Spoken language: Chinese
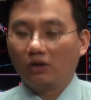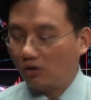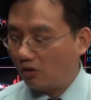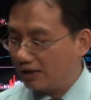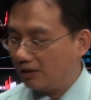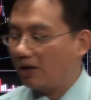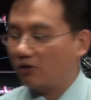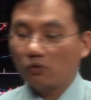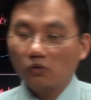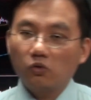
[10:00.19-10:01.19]
有机会
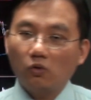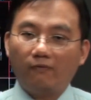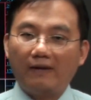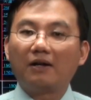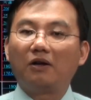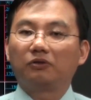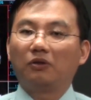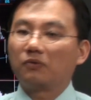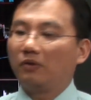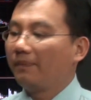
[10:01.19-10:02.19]
就去做放空的
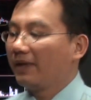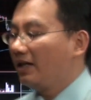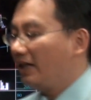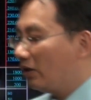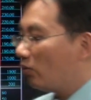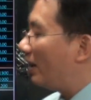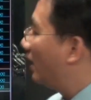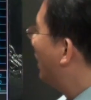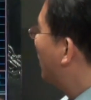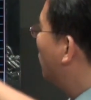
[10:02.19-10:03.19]
动作，因为
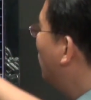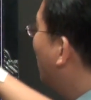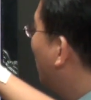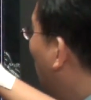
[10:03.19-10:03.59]
做